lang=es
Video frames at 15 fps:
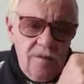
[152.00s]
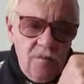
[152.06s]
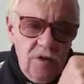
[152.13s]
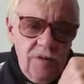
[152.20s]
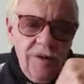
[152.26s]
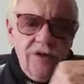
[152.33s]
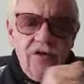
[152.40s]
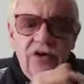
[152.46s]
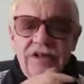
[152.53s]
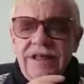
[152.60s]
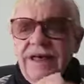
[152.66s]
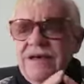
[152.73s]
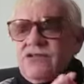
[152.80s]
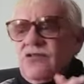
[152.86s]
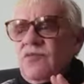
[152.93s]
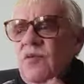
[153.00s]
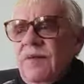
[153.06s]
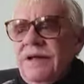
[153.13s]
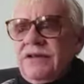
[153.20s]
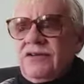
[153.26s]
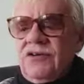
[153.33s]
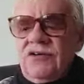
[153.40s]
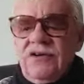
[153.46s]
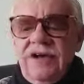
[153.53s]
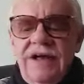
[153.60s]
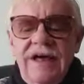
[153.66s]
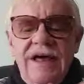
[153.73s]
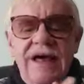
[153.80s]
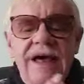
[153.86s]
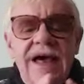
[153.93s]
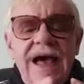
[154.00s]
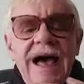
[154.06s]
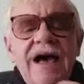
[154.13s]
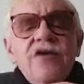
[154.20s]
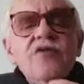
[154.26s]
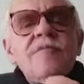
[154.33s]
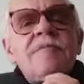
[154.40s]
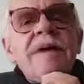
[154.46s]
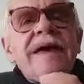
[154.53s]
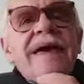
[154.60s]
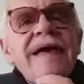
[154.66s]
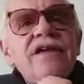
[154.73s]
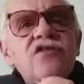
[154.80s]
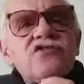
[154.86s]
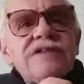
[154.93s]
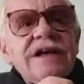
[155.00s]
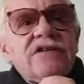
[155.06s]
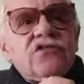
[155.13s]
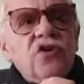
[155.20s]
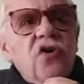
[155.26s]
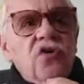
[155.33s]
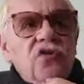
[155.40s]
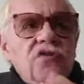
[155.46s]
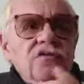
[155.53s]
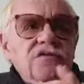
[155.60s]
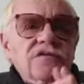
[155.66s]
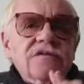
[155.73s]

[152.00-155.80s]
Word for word: Vuelve a lo que dije hace un momento. Hay un pequeño sector